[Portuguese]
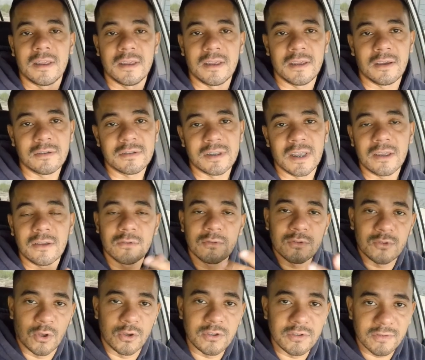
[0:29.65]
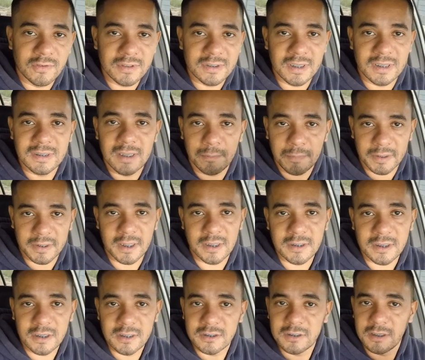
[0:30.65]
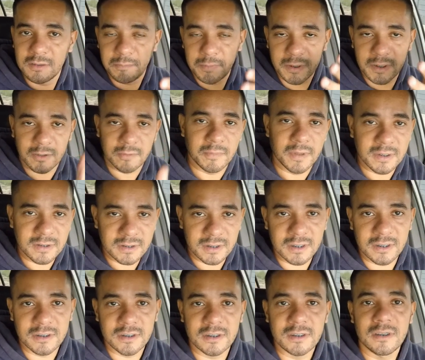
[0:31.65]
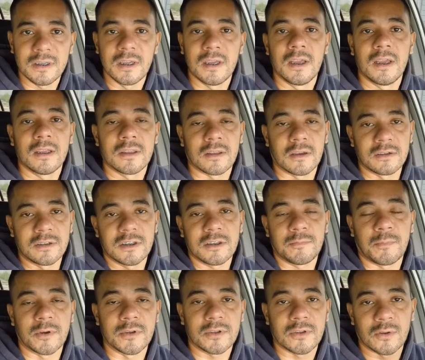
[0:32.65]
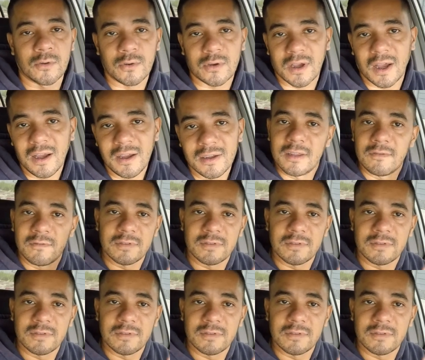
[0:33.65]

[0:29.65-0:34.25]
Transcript: E eu sei que o sonho de vocês é aprender a dirigir, perder o medo de dirigir, então a gente pode trocar.